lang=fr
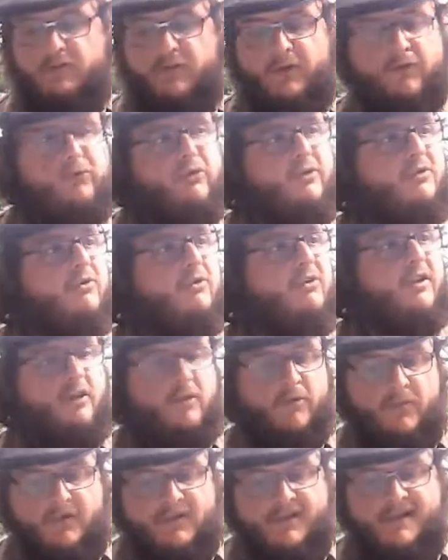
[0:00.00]
Nous verrons
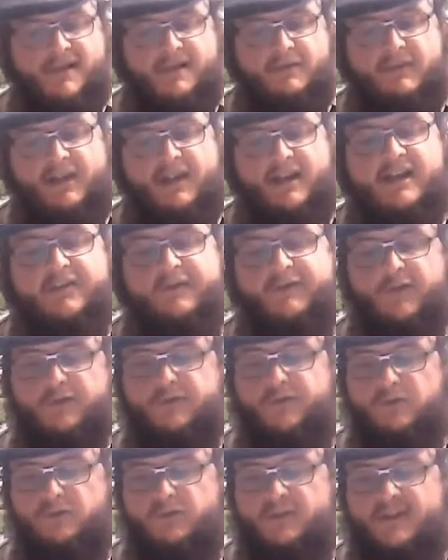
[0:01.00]
ultérieurement qu'il admirait les
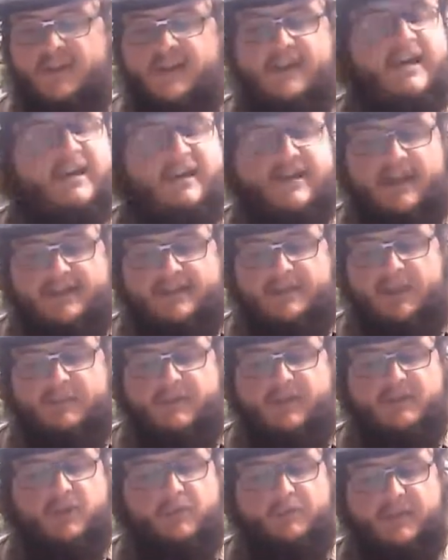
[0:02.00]
fortes volontés et les caractères
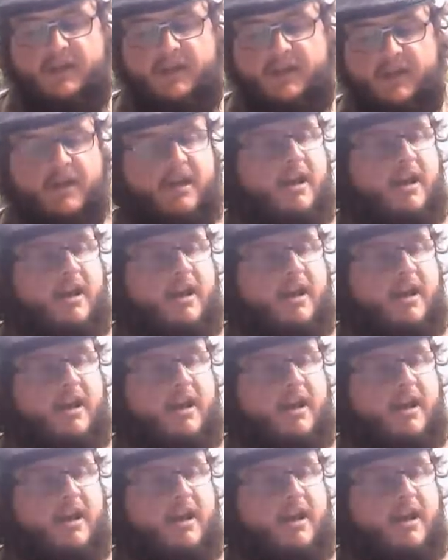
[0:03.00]
bien trempés.